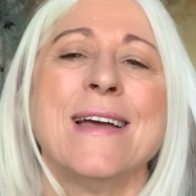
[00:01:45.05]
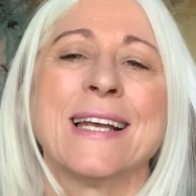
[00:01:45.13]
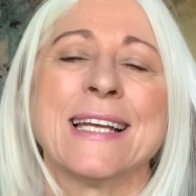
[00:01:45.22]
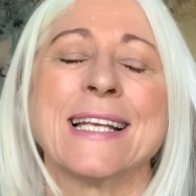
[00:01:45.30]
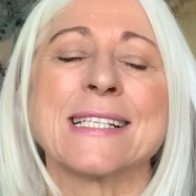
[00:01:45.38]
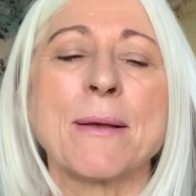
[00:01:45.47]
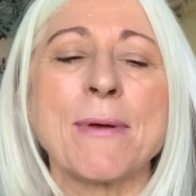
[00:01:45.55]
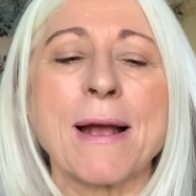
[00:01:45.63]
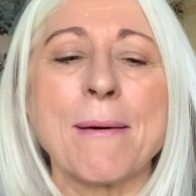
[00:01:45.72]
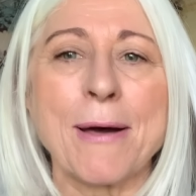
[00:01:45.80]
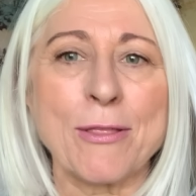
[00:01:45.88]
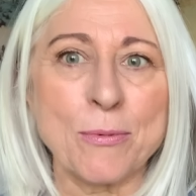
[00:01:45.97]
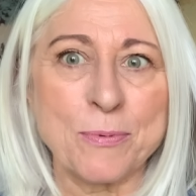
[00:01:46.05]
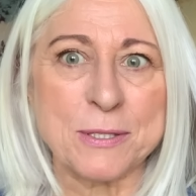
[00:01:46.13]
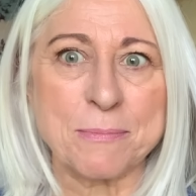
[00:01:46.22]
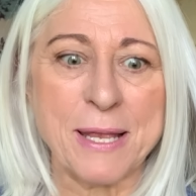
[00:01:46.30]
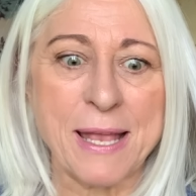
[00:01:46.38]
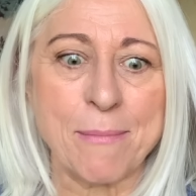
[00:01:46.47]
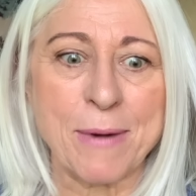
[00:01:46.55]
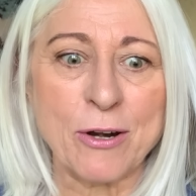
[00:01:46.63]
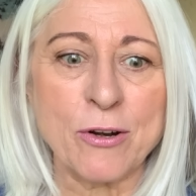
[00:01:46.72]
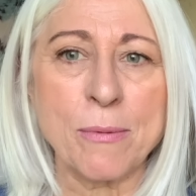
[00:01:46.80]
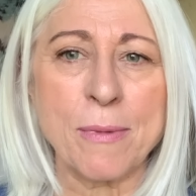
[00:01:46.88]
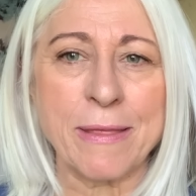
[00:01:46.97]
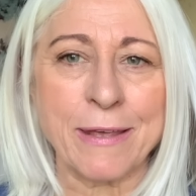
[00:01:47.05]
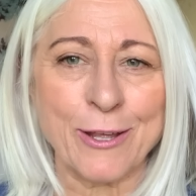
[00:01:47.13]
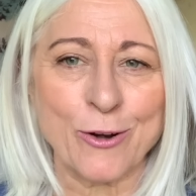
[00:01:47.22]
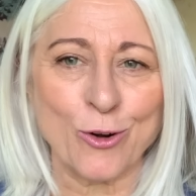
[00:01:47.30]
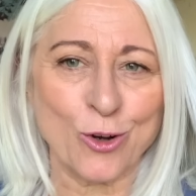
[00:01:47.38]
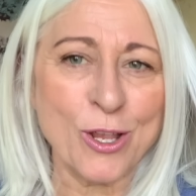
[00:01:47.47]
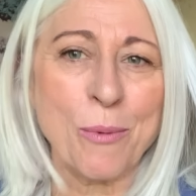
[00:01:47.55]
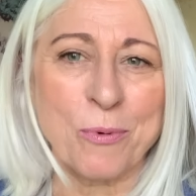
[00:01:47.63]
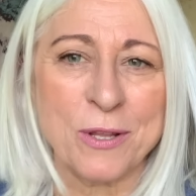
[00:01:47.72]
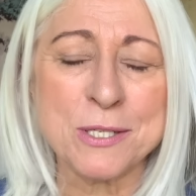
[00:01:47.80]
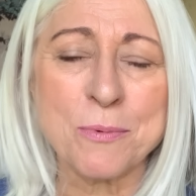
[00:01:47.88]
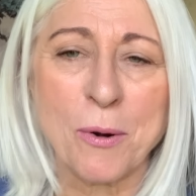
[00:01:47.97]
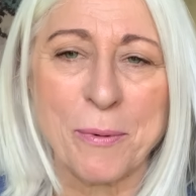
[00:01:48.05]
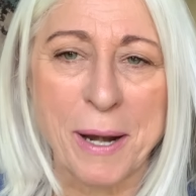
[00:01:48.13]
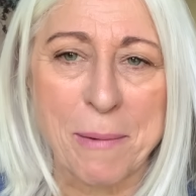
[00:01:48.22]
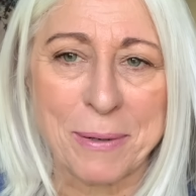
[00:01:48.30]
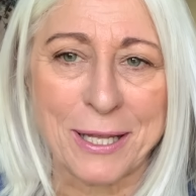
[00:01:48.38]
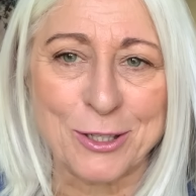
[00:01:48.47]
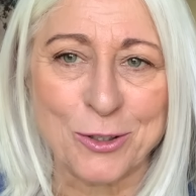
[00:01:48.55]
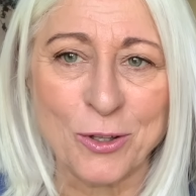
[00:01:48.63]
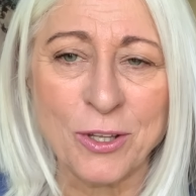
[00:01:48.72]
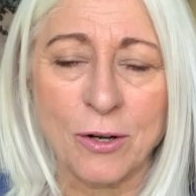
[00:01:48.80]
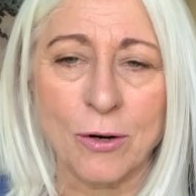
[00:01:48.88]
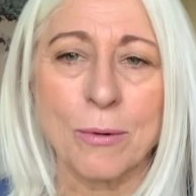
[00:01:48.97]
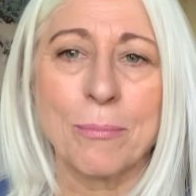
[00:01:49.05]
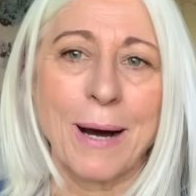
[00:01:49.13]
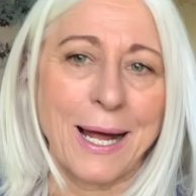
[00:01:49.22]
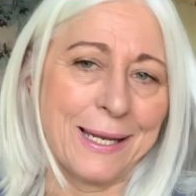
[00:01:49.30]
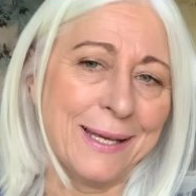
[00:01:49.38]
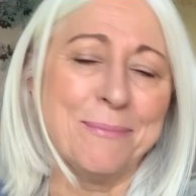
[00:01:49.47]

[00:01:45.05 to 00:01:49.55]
que ya se había acabado, pues me llamaron y me dijeron, oye, ¿puedes volver a plató? Digo, vale,